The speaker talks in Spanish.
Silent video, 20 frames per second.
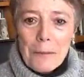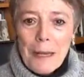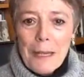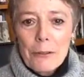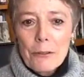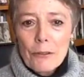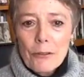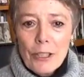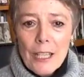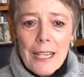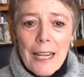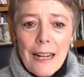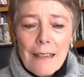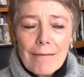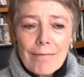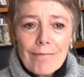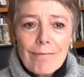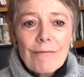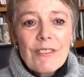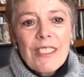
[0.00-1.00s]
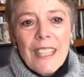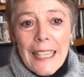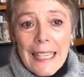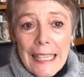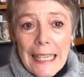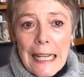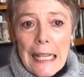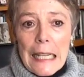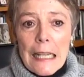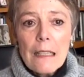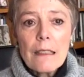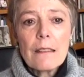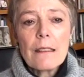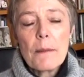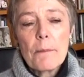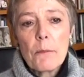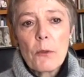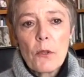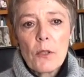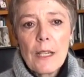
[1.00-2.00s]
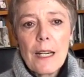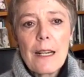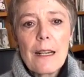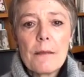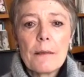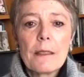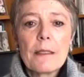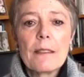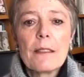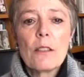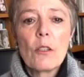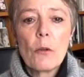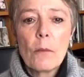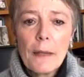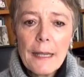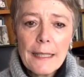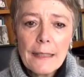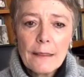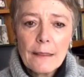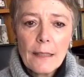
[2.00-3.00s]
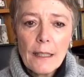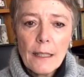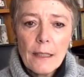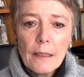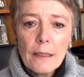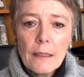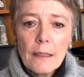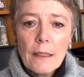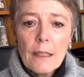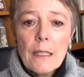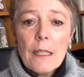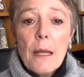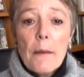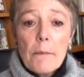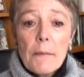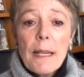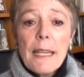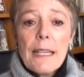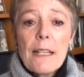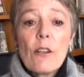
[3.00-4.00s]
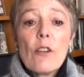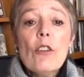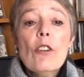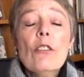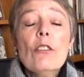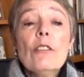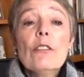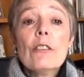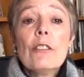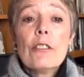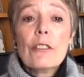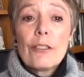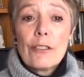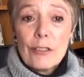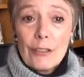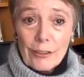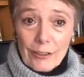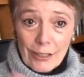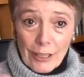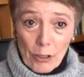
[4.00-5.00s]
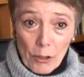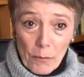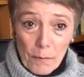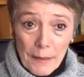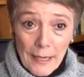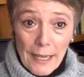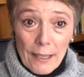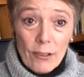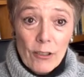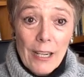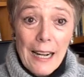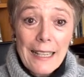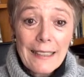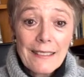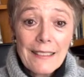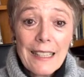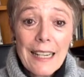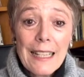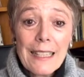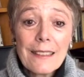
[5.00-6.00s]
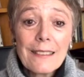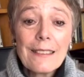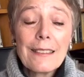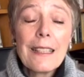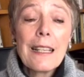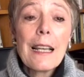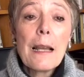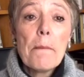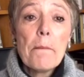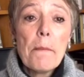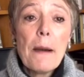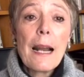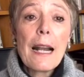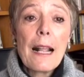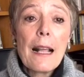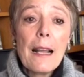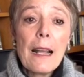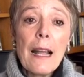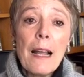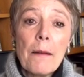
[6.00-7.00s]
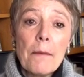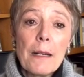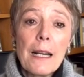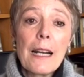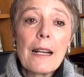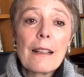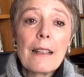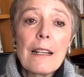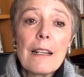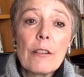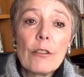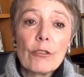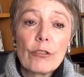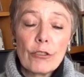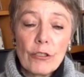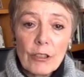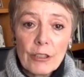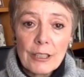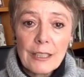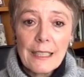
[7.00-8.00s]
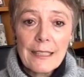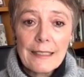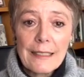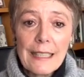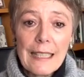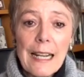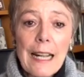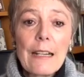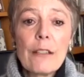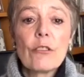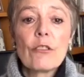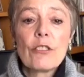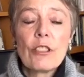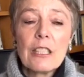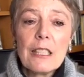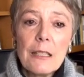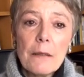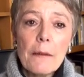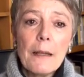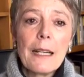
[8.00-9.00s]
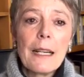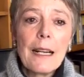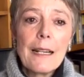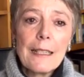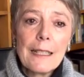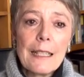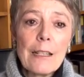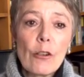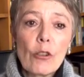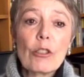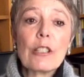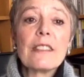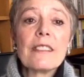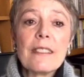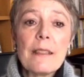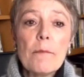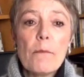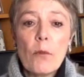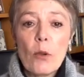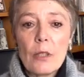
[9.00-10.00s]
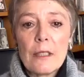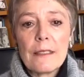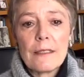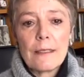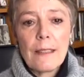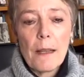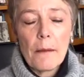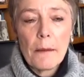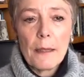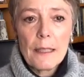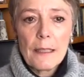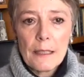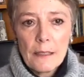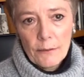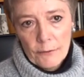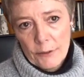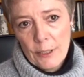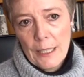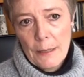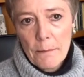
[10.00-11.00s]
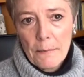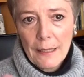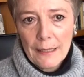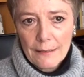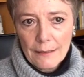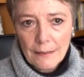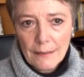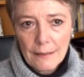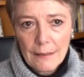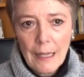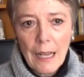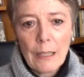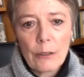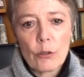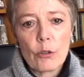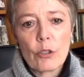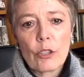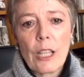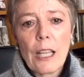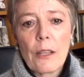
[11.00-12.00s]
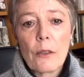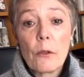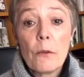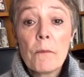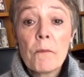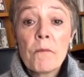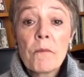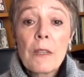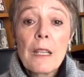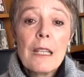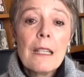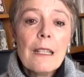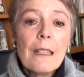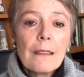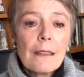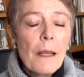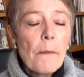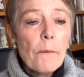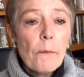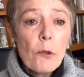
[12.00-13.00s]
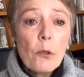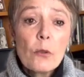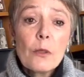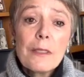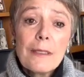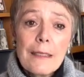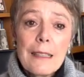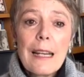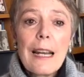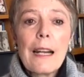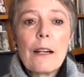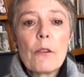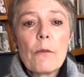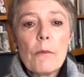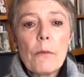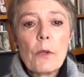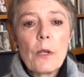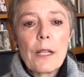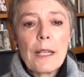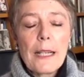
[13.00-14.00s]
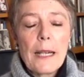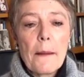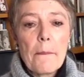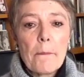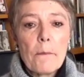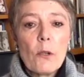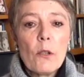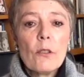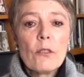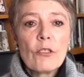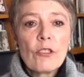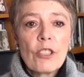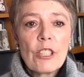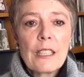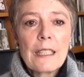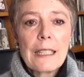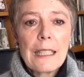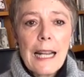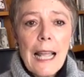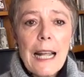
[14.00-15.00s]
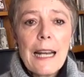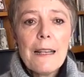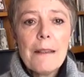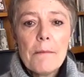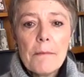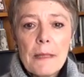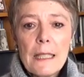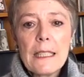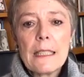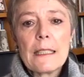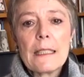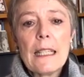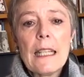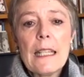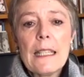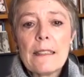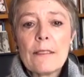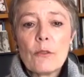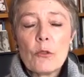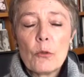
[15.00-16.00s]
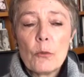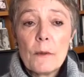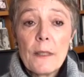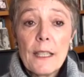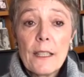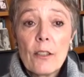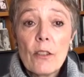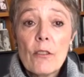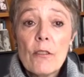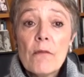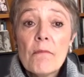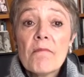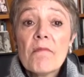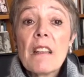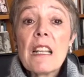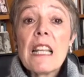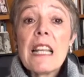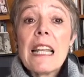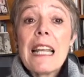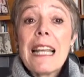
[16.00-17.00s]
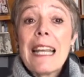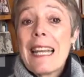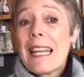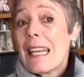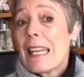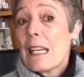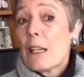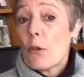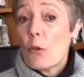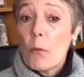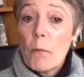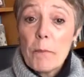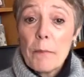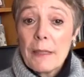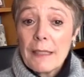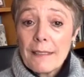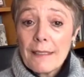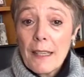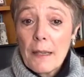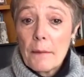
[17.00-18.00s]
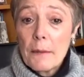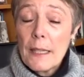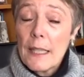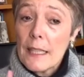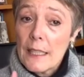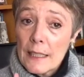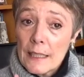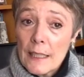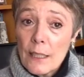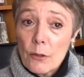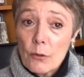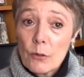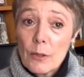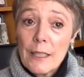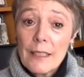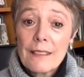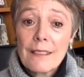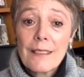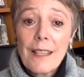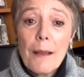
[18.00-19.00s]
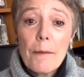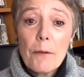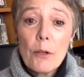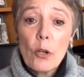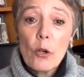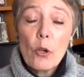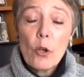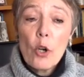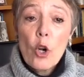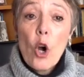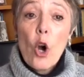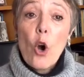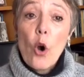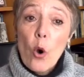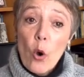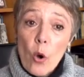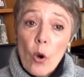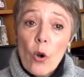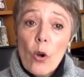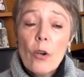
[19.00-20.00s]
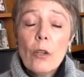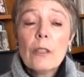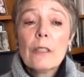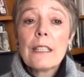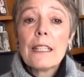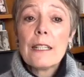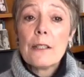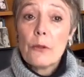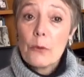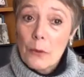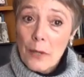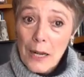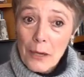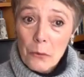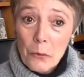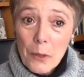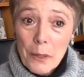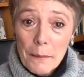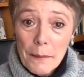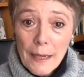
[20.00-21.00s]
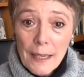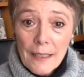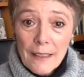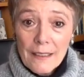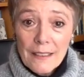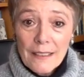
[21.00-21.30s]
Magos eran. Se cree que podrían haber sido 20, pero se nombraron a tres para hablar de los tres regalos que llevaran y lo que simbolizaban y fuera más acotado. Tampoco es claro, por ejemplo, si realmente estuvieron en un pesebre y en un establo o en una cueva,